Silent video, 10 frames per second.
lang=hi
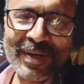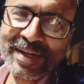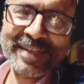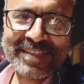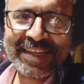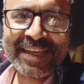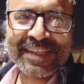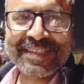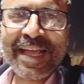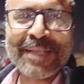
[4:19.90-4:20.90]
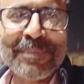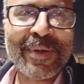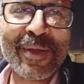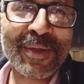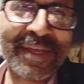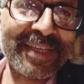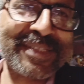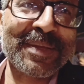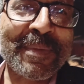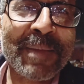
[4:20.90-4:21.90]
और इसी के साथ ब्लॉग के
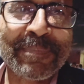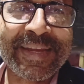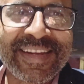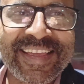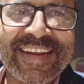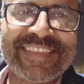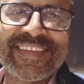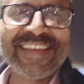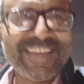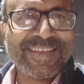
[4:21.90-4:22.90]
समापन करते